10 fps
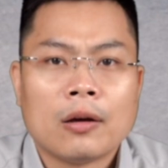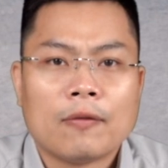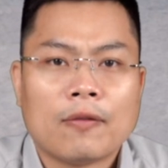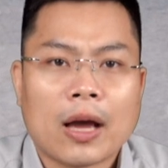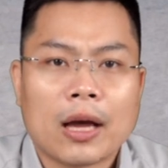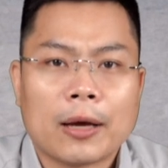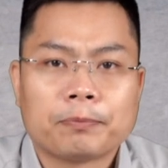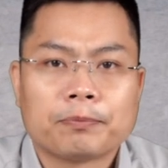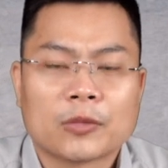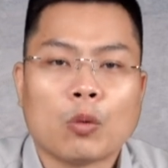Và
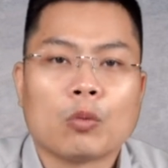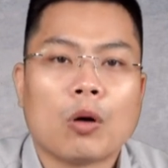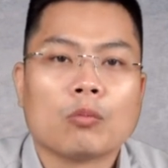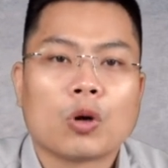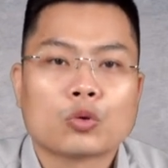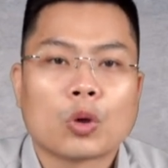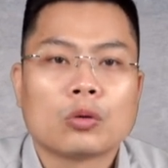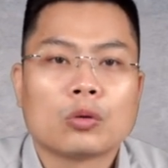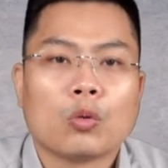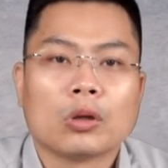tổng cộng công suất
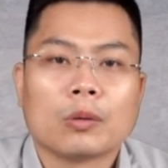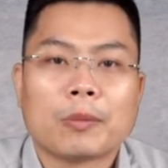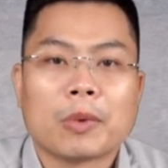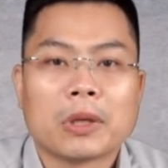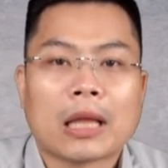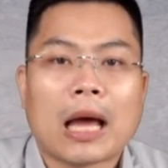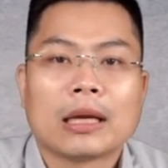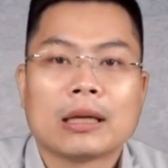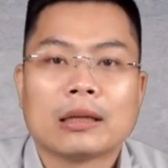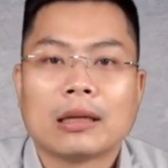của đập Tam Hiệp hiện
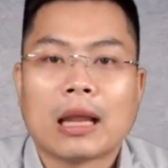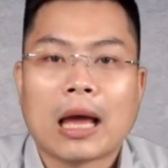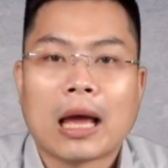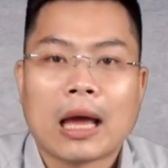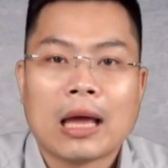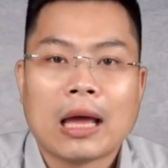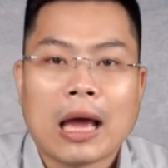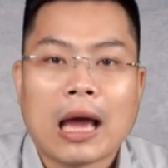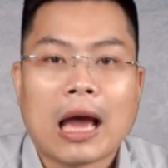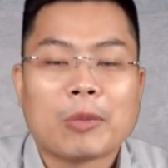tại là
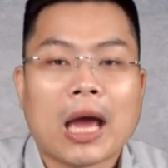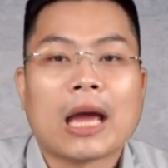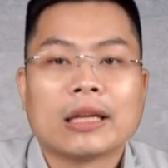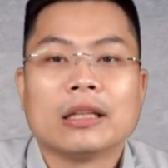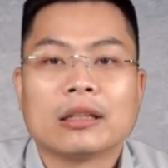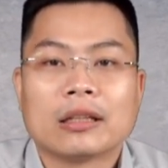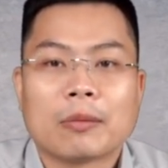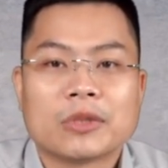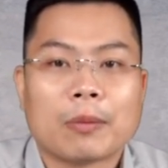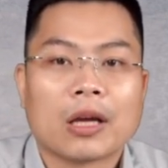22.500
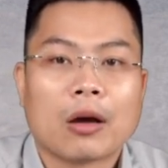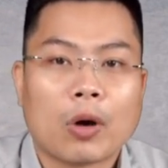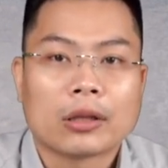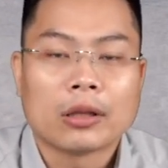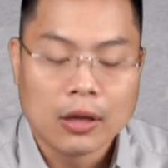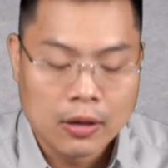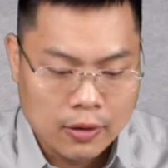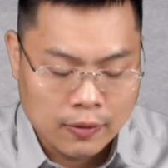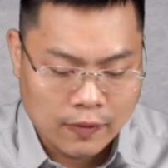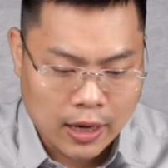MW.
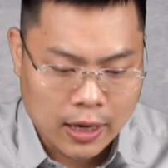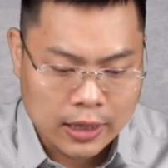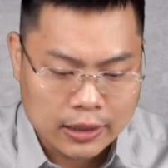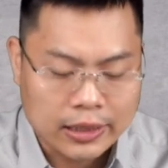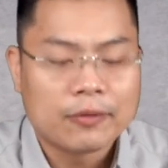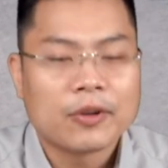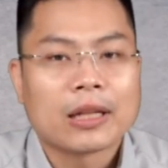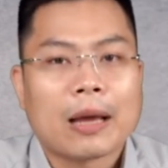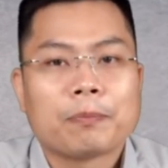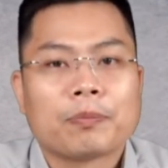Và xét đến
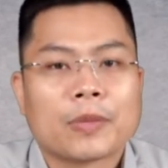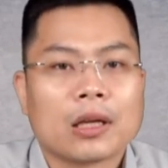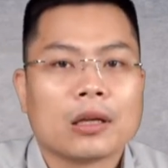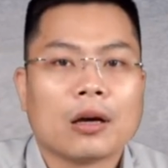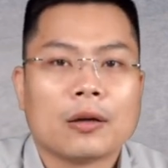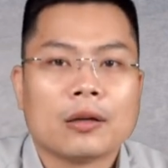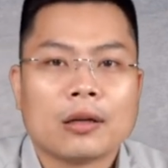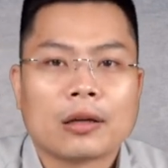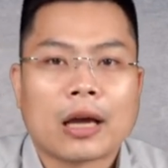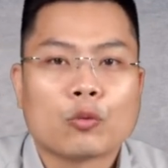Việt Nam thì ờ,
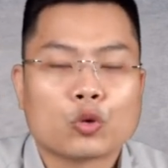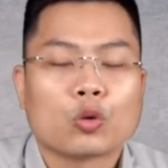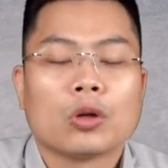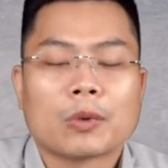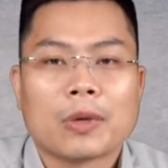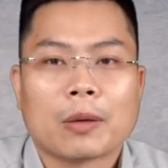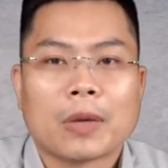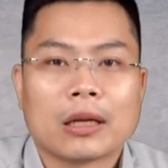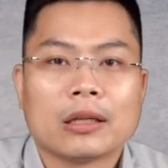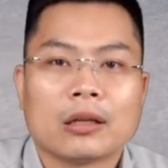cái công suất của đập Tam Hiệp
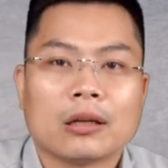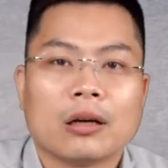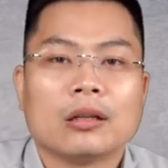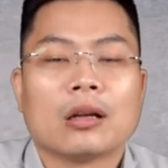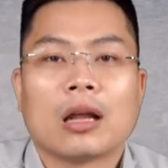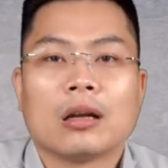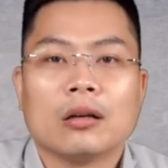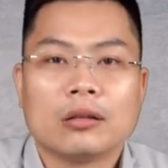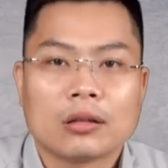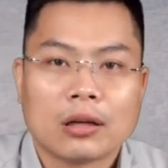này thì gần như là
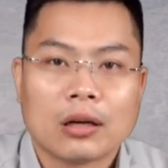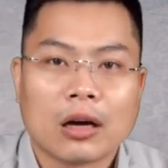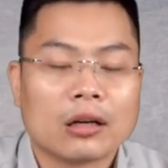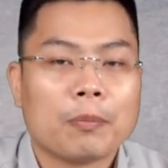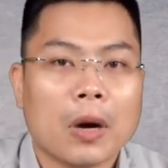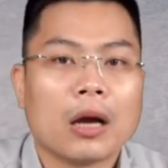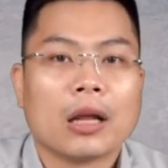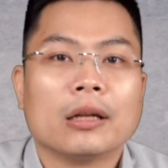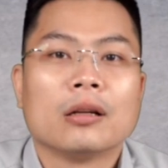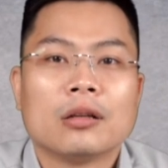lớn gần gấp 10
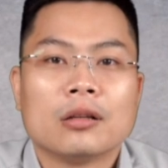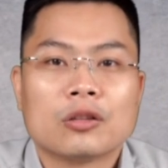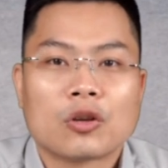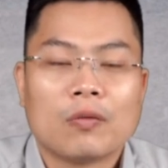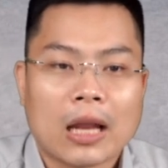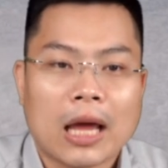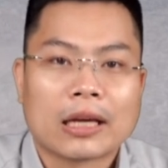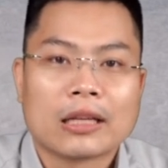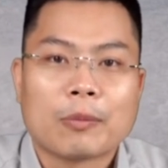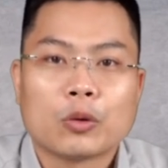lần so với lại
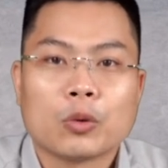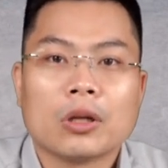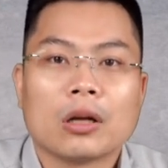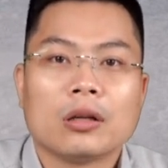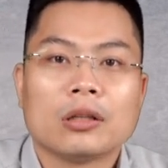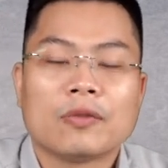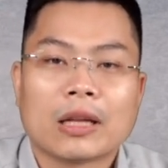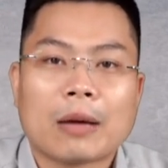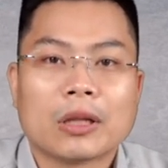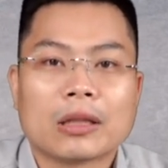cái nhà máy thủy điện lớn nhất
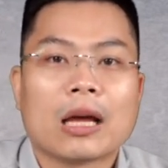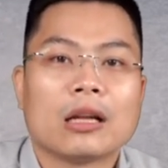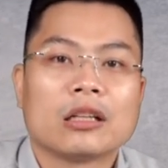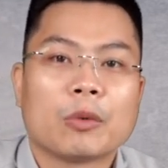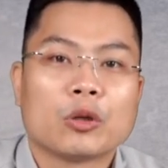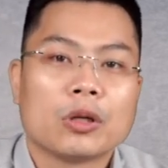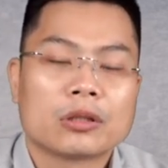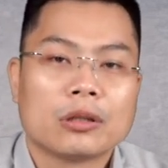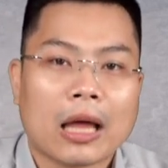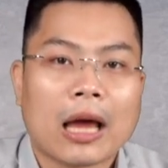Việt Nam hiện tại là nhà máy thủy điện
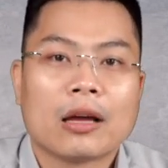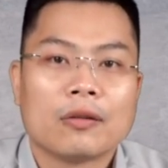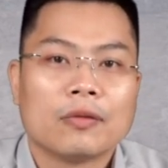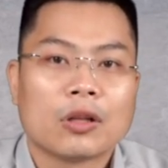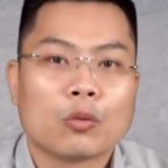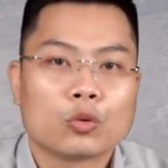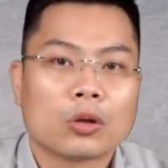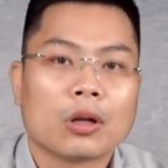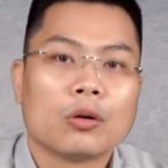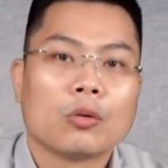Sơn La với tổng công
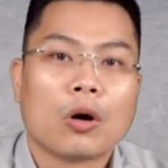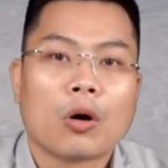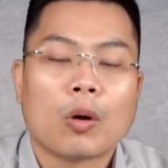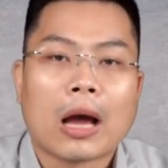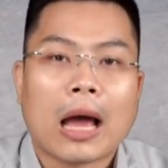suất là đâu đó khoảng